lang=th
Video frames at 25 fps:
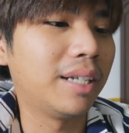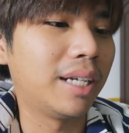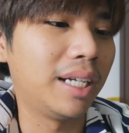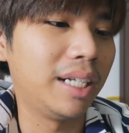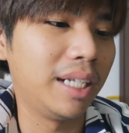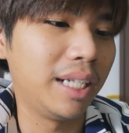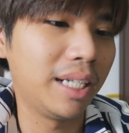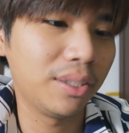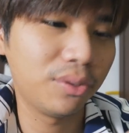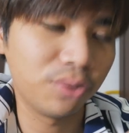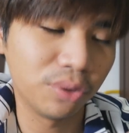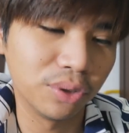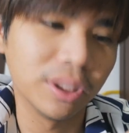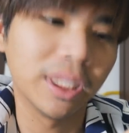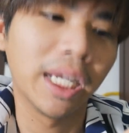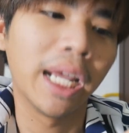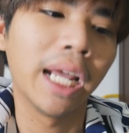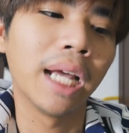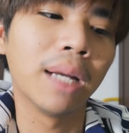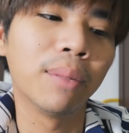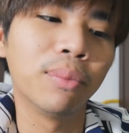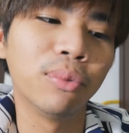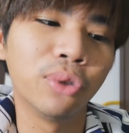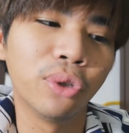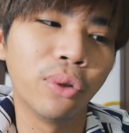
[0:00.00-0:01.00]
อันนี้น่าสนใจ
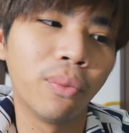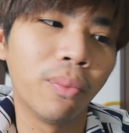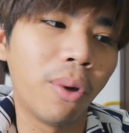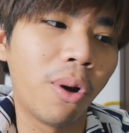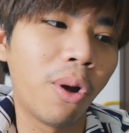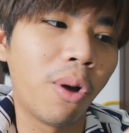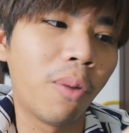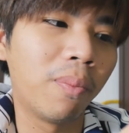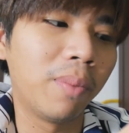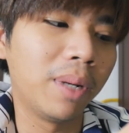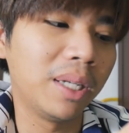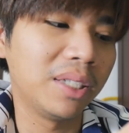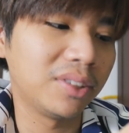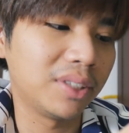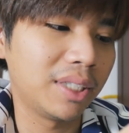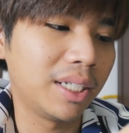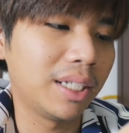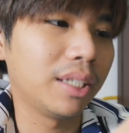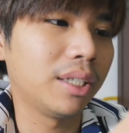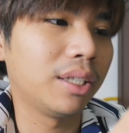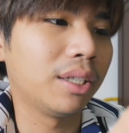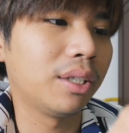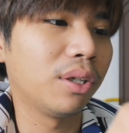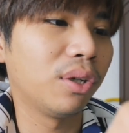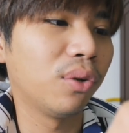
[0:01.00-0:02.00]
ครับคุณผู้ชมลองไปเซิ
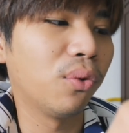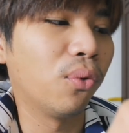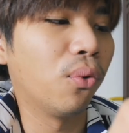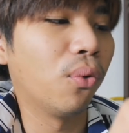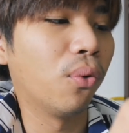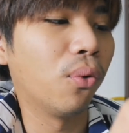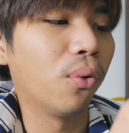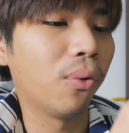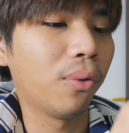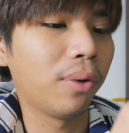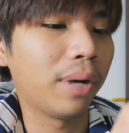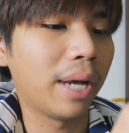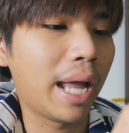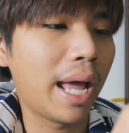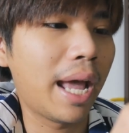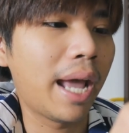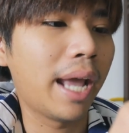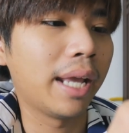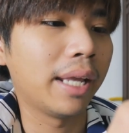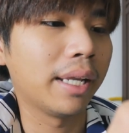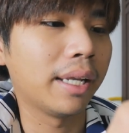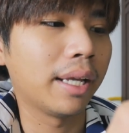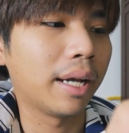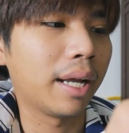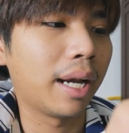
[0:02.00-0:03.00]
ร์ชดูได้
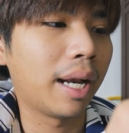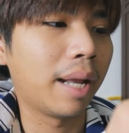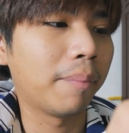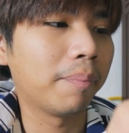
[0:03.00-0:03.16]
นะค